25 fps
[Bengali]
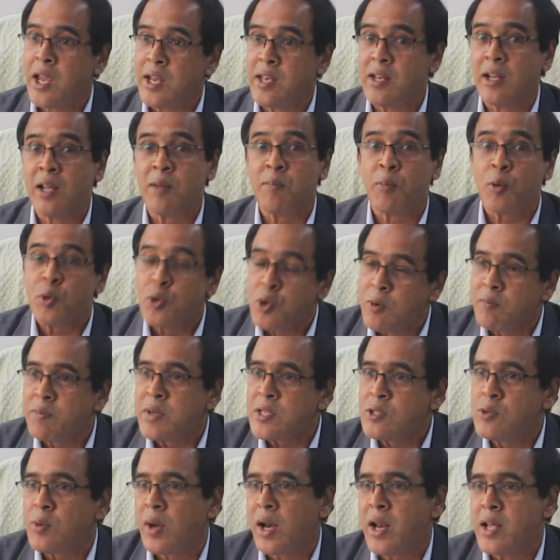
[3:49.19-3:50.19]
এটাকে প্রথম
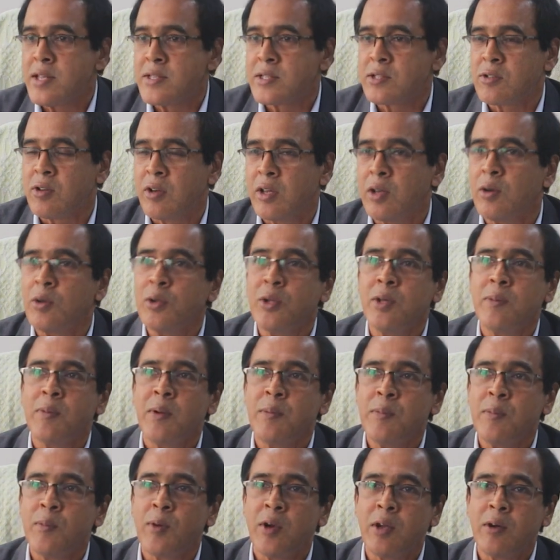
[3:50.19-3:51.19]
ভিজুয়ালাইজড হয় অতএব
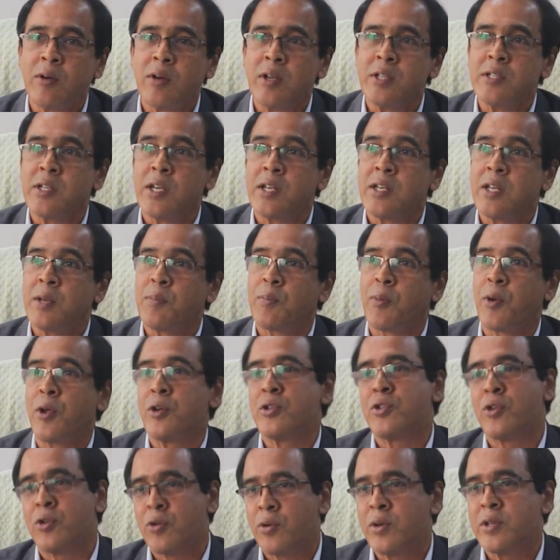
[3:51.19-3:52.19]
আমি মনে করি যে এটির
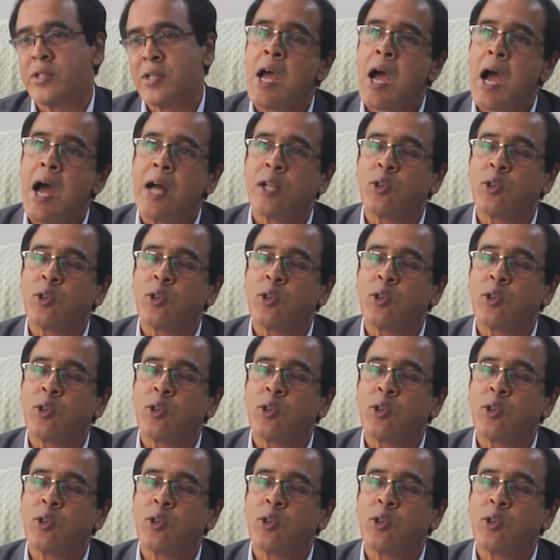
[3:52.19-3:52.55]
প্রয়োজন রয়েছে